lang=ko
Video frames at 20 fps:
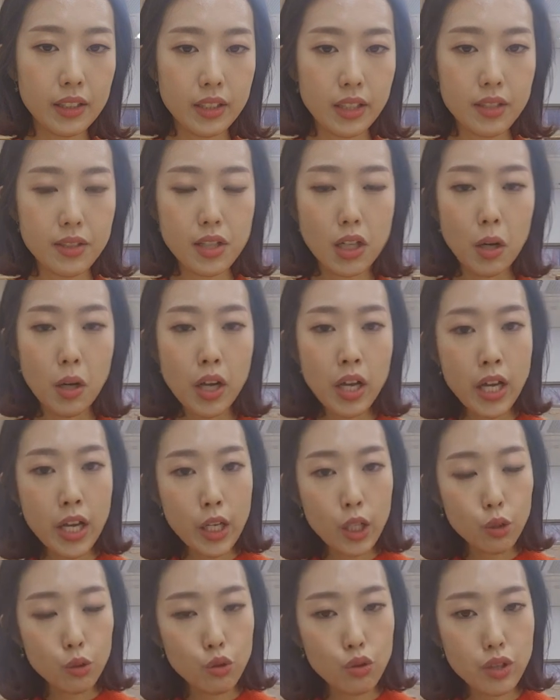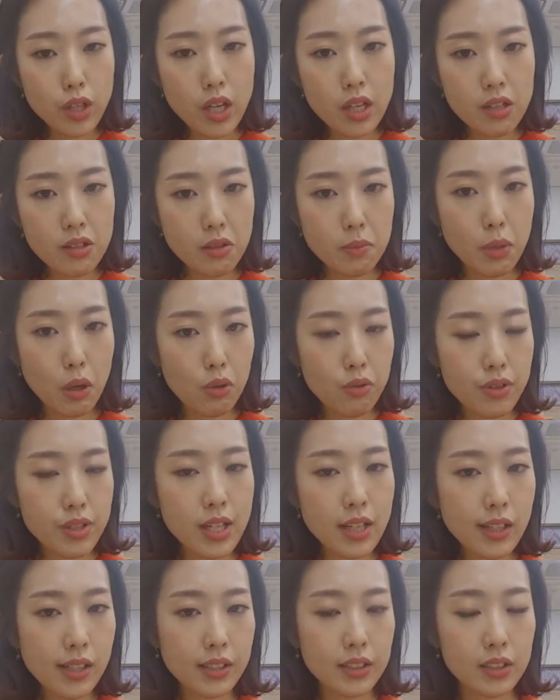그래서 뒤에 이제
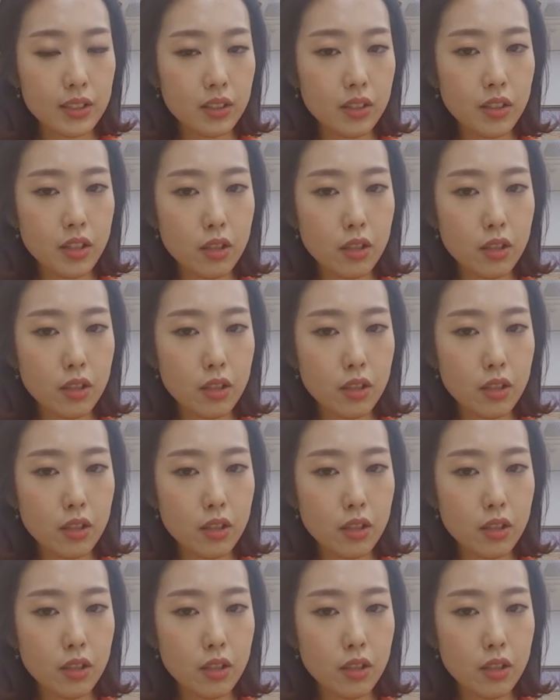명사가 있을